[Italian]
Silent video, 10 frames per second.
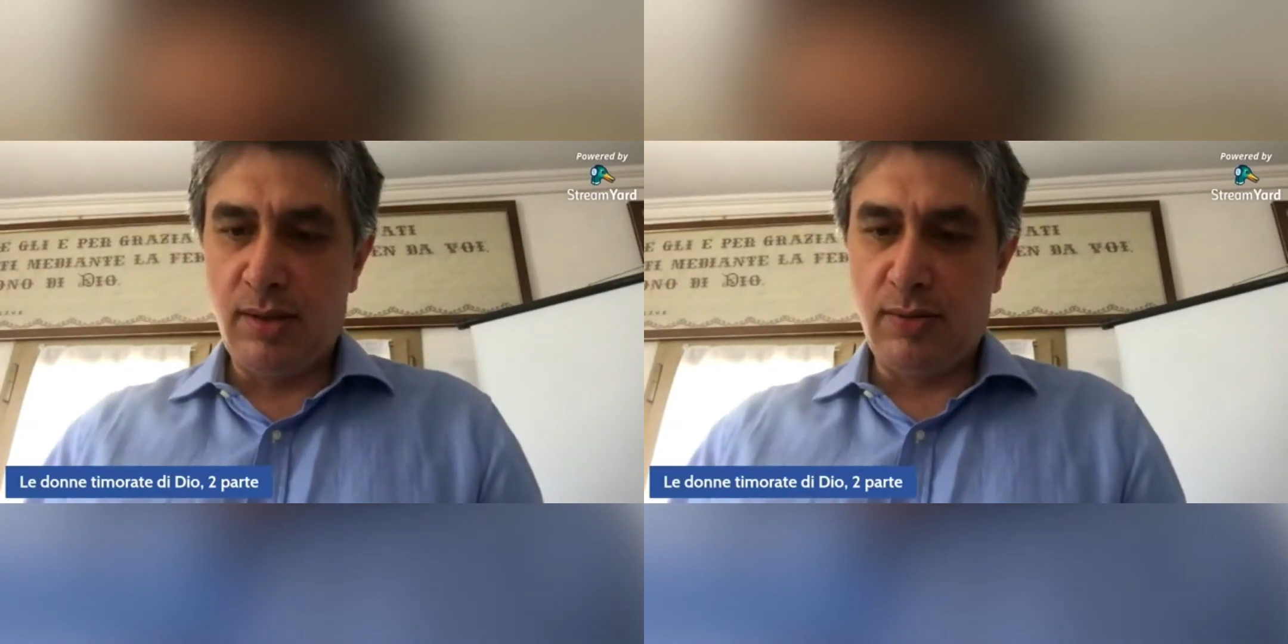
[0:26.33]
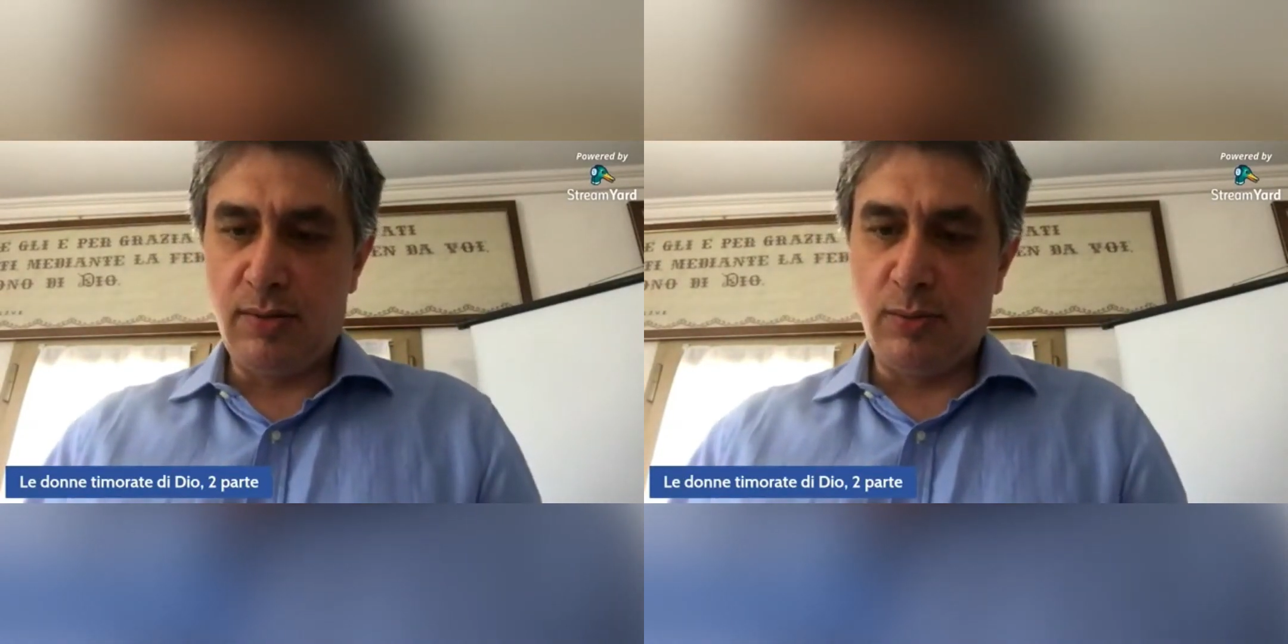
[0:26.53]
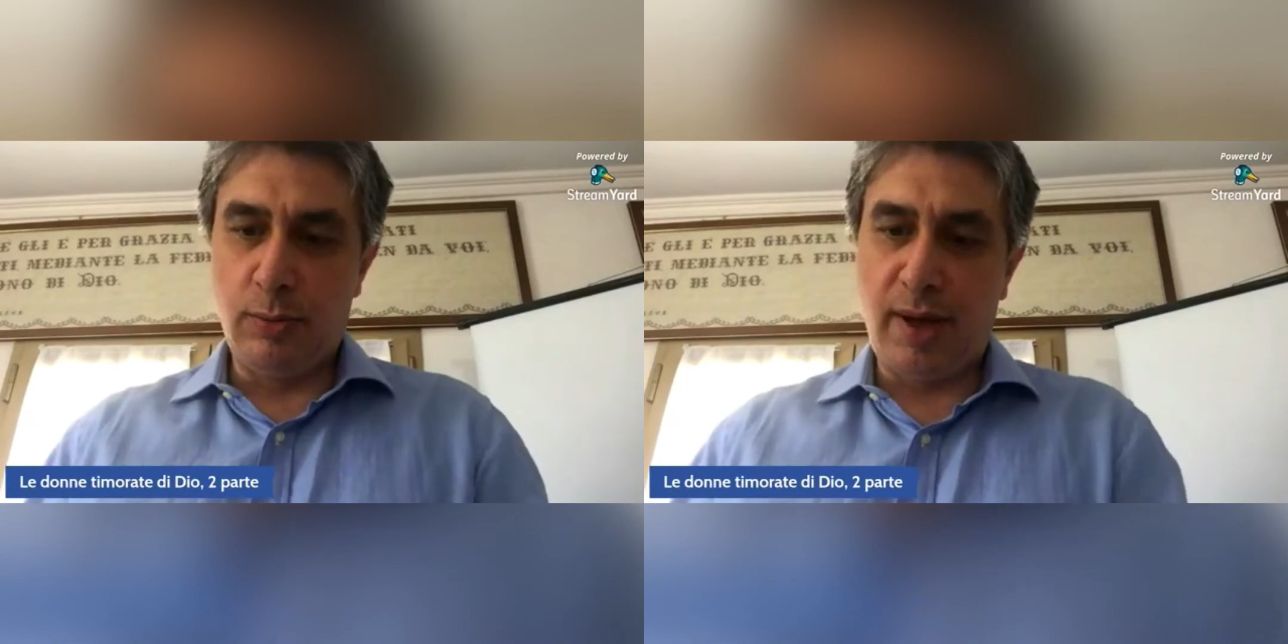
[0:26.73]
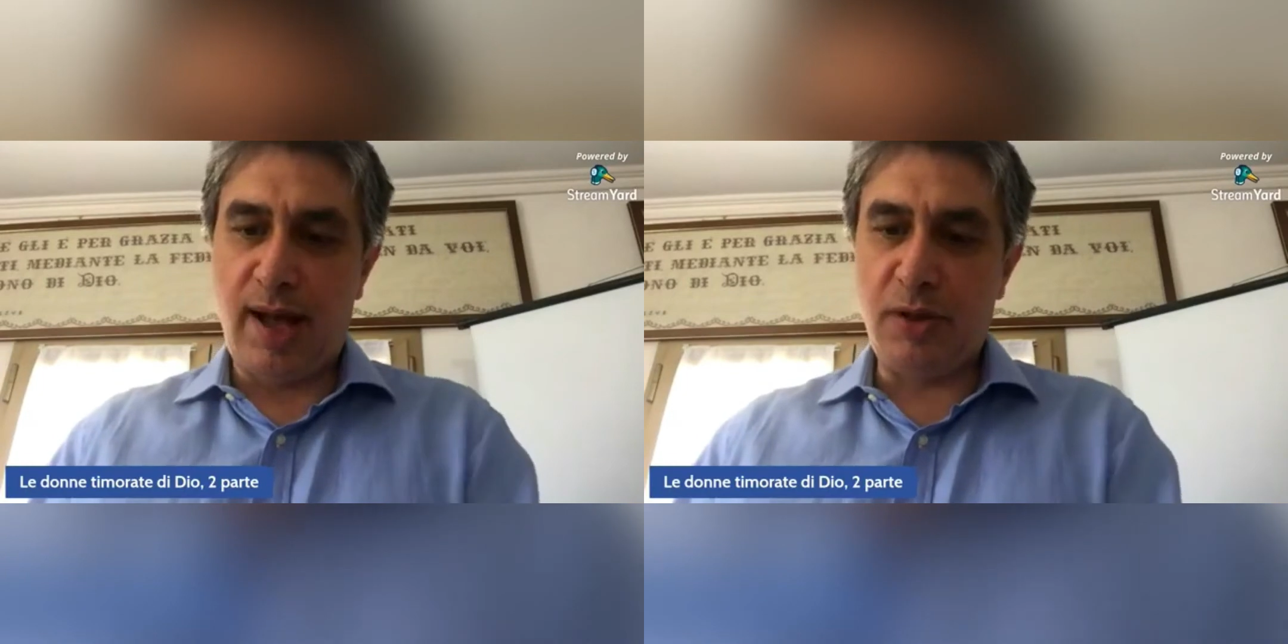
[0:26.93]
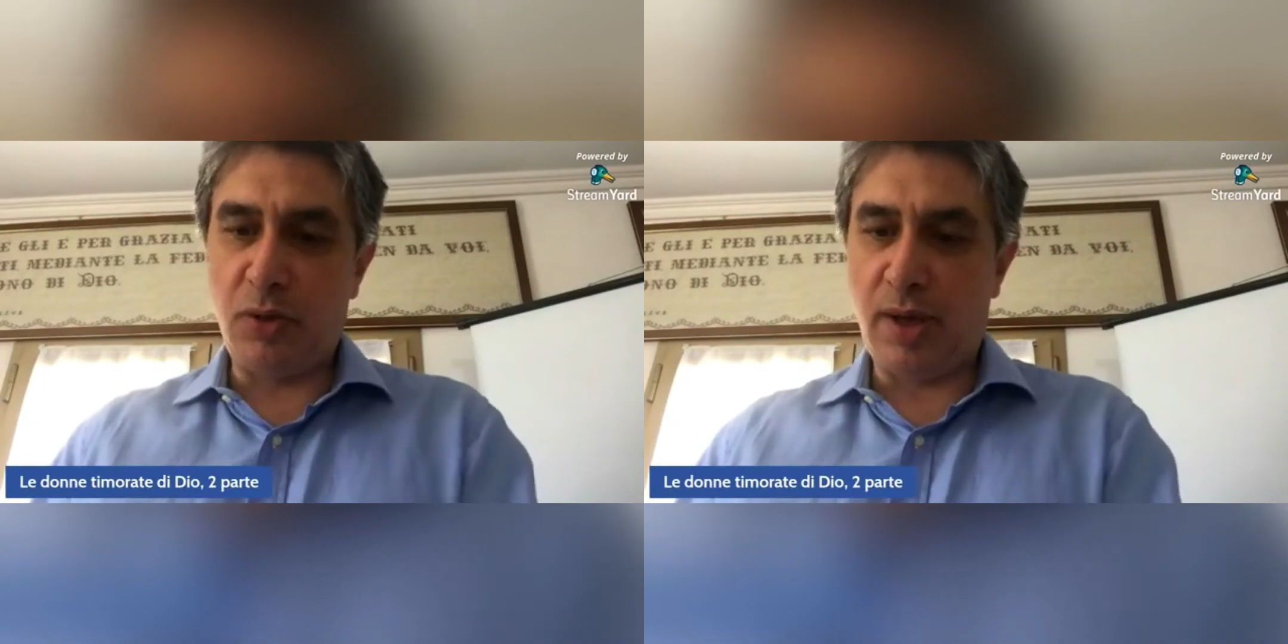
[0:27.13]
Un
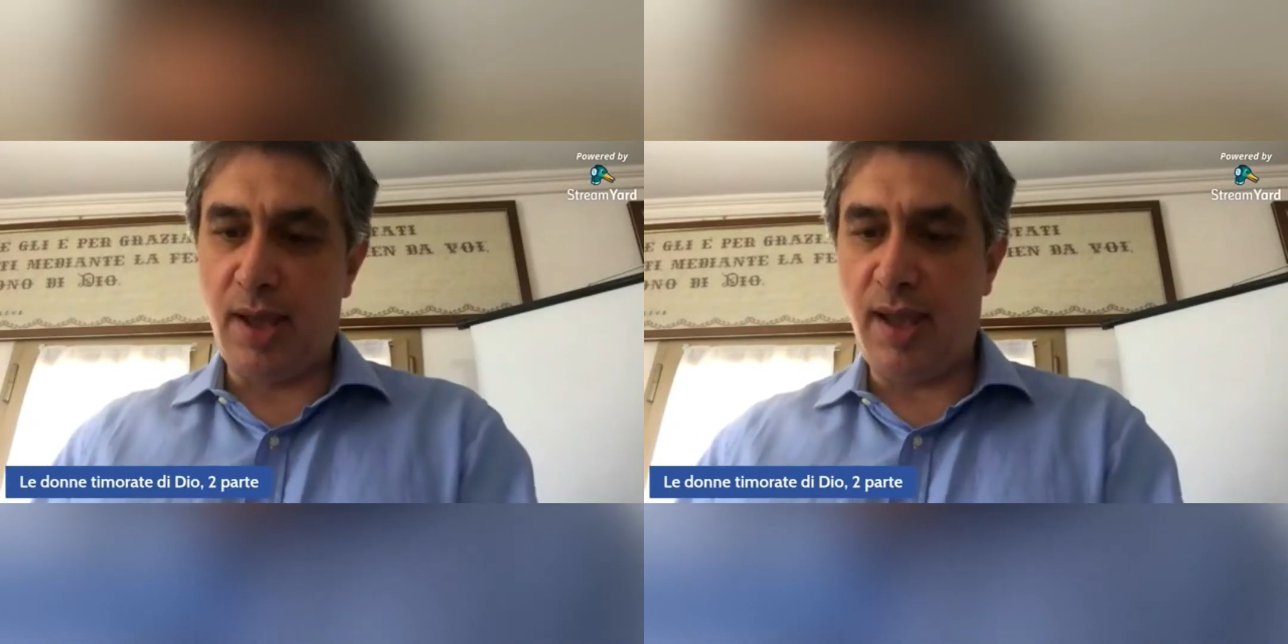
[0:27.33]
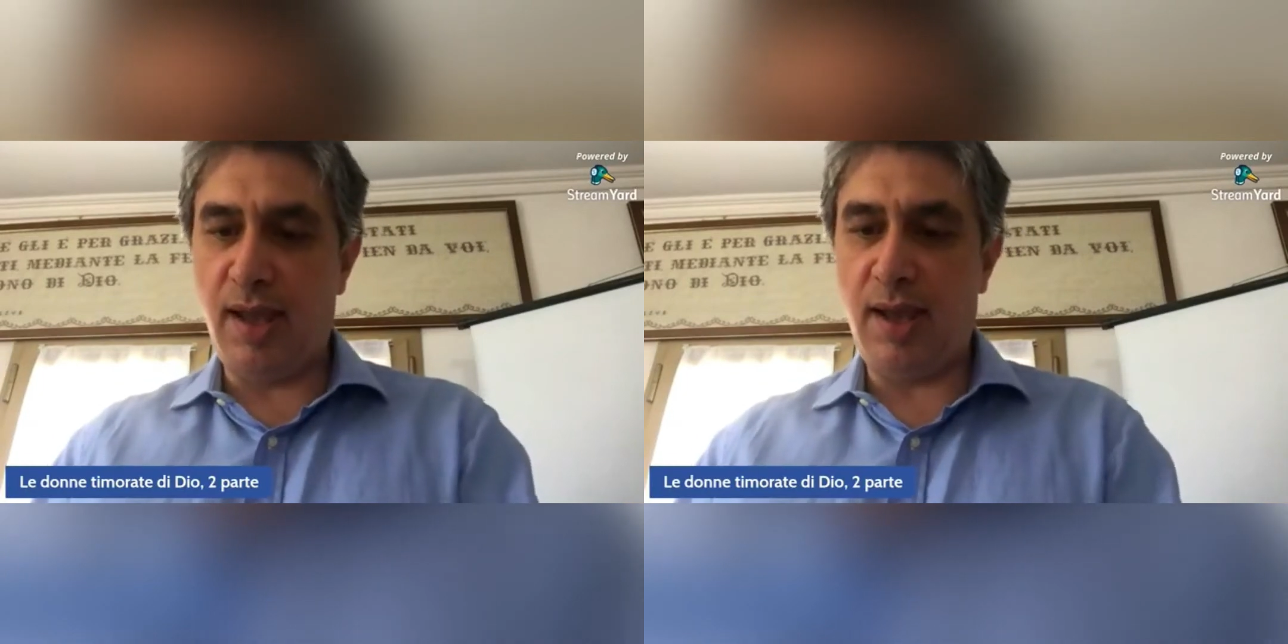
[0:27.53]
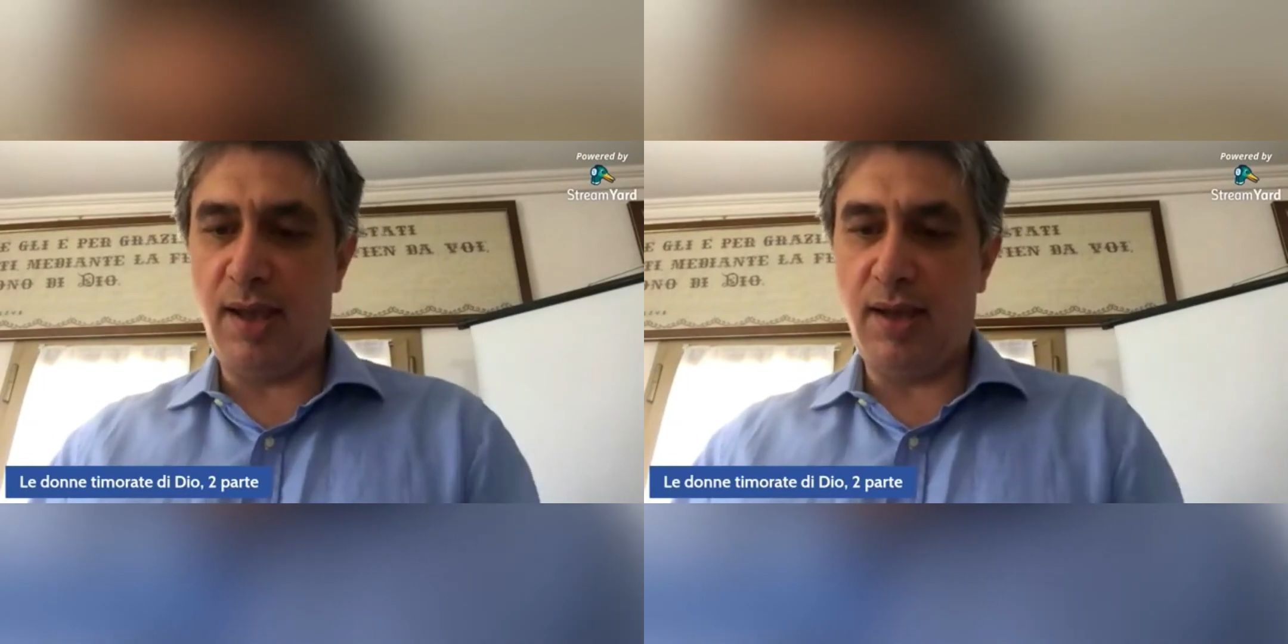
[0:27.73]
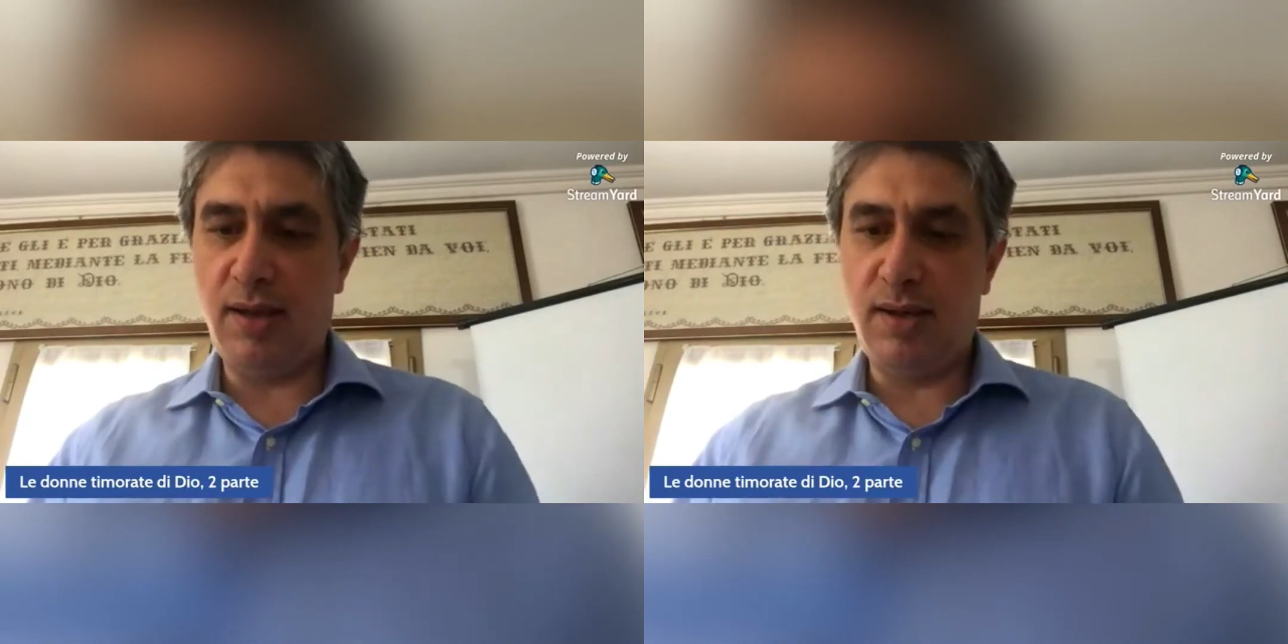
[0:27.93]
brano che